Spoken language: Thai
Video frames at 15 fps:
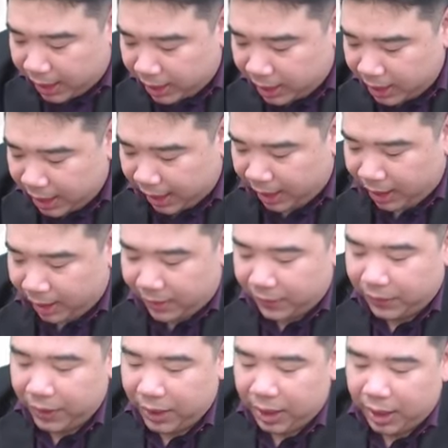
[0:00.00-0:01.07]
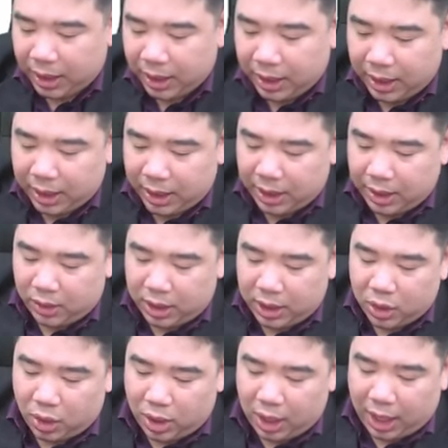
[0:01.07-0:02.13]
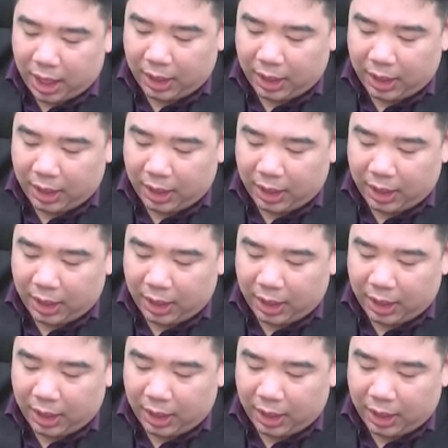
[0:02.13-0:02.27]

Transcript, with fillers: หรือไงฮะคนอื่นโดนด้วยเหรอ